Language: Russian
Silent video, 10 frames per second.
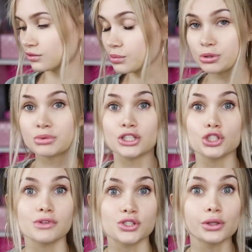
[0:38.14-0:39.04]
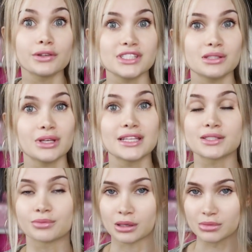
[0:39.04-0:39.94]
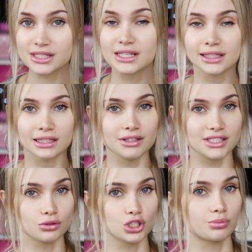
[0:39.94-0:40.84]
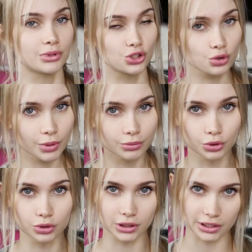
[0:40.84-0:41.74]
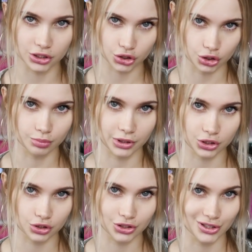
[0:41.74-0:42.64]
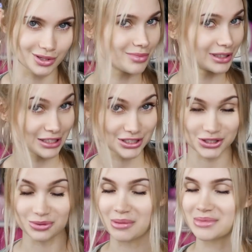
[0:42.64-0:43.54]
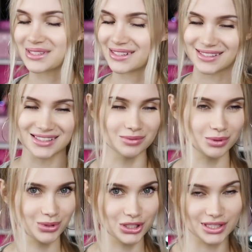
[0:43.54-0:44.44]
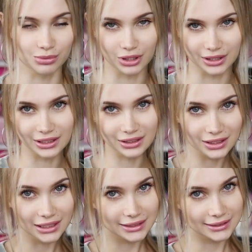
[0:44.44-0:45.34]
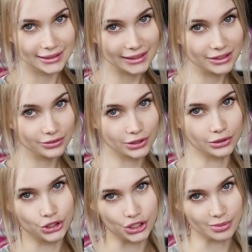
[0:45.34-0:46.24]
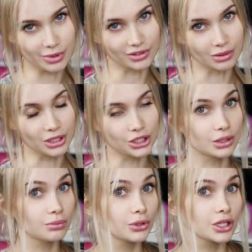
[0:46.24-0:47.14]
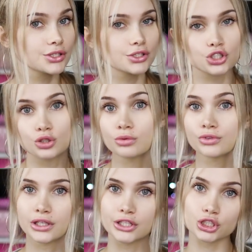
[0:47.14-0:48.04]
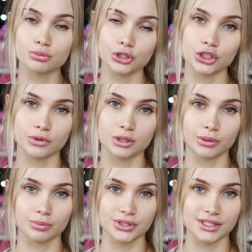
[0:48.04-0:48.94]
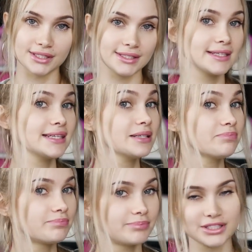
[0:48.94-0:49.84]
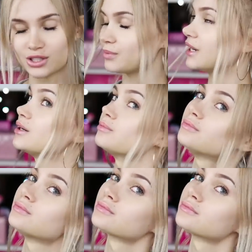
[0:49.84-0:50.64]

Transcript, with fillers: В общем, не хочу вас долго всем этим томить. Давайте-ка уже приступим. Только, конечно же, прежде чем мы начнем, обязательно подпишись на мой канал. Тык, включи себе уведомления о публикациях, чтобы в дальнейшем ничего не пропустить. И приступаем.